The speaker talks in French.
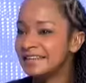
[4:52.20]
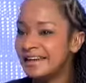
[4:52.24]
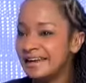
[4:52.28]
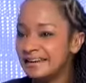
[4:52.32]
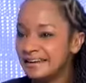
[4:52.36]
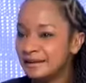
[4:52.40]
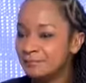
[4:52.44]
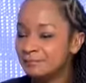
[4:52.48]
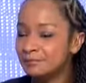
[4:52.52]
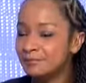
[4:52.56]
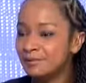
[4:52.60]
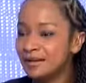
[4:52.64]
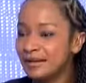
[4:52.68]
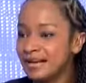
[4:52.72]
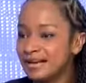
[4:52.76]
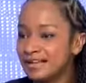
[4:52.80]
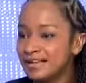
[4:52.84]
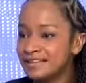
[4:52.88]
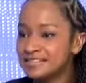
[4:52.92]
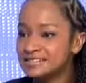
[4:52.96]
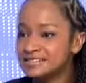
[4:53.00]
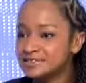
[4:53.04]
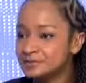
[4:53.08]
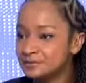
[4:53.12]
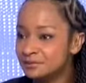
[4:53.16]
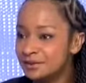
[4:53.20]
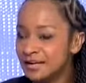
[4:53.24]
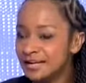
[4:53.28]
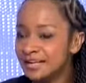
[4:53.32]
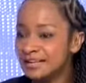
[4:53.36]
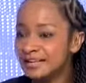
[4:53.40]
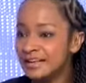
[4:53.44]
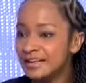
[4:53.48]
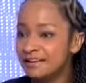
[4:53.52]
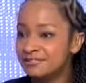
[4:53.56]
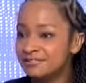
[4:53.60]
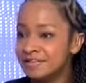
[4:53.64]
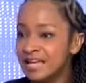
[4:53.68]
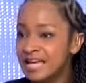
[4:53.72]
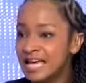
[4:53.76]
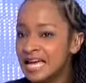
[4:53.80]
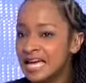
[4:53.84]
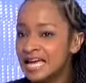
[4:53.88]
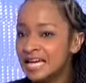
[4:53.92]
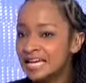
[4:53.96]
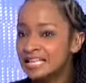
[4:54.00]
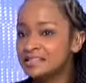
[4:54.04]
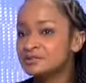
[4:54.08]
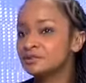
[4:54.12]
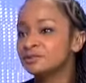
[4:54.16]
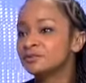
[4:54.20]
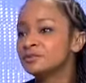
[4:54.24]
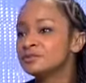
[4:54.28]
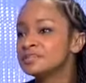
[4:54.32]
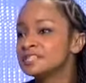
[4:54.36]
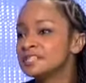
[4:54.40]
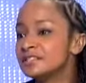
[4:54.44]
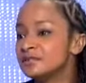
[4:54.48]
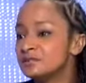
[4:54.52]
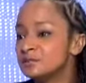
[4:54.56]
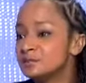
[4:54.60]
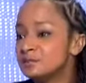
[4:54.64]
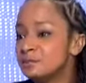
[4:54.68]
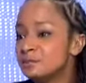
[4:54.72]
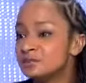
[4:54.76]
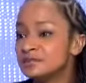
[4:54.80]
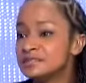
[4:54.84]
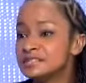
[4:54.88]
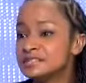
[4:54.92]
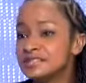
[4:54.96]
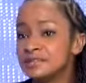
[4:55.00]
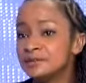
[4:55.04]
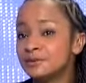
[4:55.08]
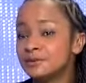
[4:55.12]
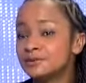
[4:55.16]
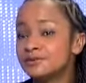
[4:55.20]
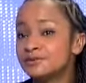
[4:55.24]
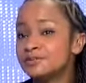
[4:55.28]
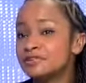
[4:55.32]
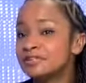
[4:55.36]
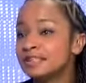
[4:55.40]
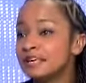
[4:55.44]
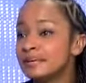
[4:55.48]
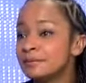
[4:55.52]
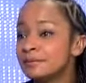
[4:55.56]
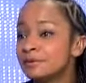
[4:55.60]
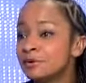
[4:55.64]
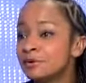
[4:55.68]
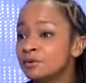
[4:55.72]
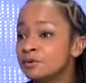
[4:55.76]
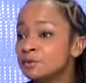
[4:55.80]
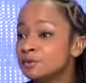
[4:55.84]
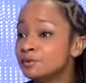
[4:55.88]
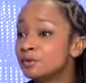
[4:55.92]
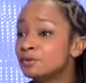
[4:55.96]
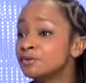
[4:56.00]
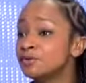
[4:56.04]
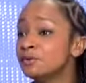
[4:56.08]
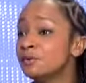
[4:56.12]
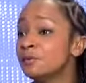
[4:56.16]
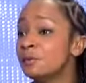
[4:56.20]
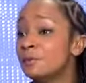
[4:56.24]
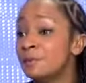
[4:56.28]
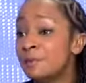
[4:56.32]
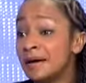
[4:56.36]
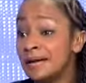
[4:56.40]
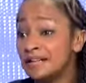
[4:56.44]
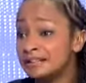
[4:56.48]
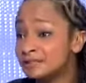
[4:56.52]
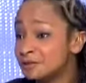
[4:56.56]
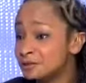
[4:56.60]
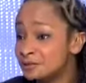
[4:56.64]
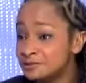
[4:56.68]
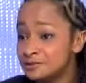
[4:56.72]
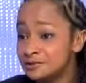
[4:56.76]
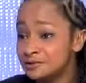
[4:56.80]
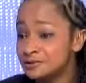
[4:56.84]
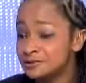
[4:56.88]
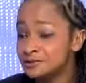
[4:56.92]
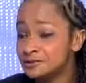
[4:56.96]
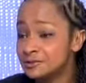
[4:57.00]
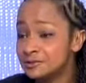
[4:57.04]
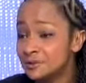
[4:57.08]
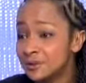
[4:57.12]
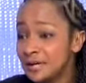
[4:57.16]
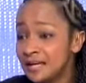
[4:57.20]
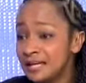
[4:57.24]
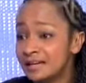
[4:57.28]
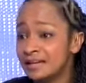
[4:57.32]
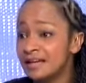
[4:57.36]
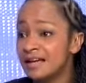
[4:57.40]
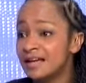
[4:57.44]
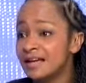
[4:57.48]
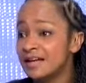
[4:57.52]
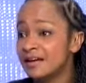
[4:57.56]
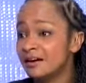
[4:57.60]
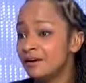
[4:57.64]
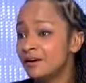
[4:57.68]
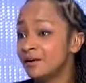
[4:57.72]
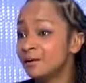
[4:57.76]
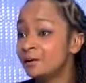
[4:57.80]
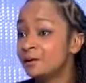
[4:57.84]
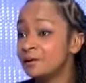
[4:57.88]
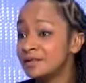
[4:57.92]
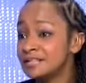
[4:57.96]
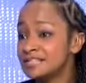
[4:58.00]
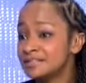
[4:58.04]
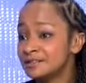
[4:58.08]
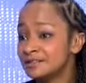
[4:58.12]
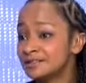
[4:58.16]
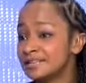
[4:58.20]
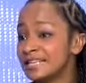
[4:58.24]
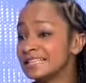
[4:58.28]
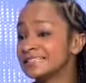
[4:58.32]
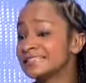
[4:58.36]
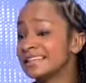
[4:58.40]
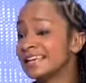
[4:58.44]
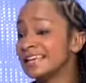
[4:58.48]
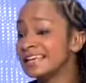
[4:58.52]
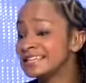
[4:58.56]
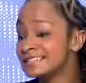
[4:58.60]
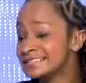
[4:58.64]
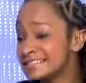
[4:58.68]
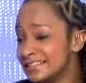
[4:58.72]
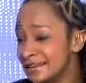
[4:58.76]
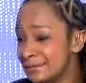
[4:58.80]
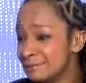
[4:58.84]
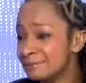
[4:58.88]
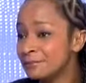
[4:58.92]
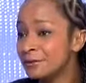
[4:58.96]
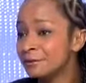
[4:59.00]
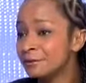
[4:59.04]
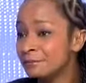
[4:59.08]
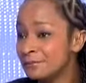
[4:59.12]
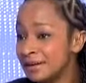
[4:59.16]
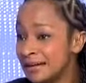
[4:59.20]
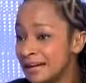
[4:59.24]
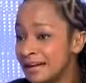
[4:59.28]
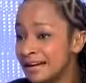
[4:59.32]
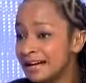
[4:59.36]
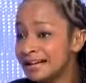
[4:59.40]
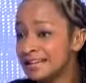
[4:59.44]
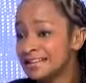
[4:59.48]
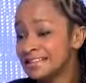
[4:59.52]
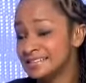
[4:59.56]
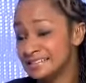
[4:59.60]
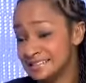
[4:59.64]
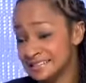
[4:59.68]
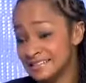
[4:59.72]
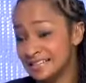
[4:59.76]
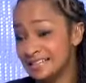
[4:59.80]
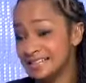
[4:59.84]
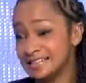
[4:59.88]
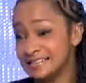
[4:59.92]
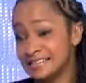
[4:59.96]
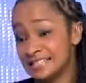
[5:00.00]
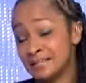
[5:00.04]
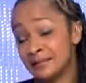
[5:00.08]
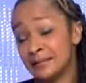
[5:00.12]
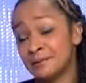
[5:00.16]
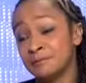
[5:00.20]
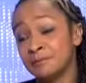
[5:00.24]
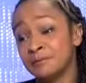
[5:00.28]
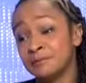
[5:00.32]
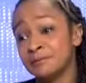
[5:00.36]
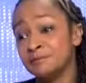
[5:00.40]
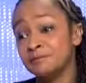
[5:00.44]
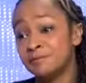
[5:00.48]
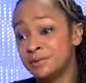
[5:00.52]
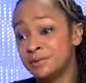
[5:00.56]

gags un peu à la Gaston Lagaffe. Et surtout, ce qui nous montre, c'est que finalement, l'humour ne peut pas être consensuel, au risque d'être extrêmement plat. Et ça, c'est quand même une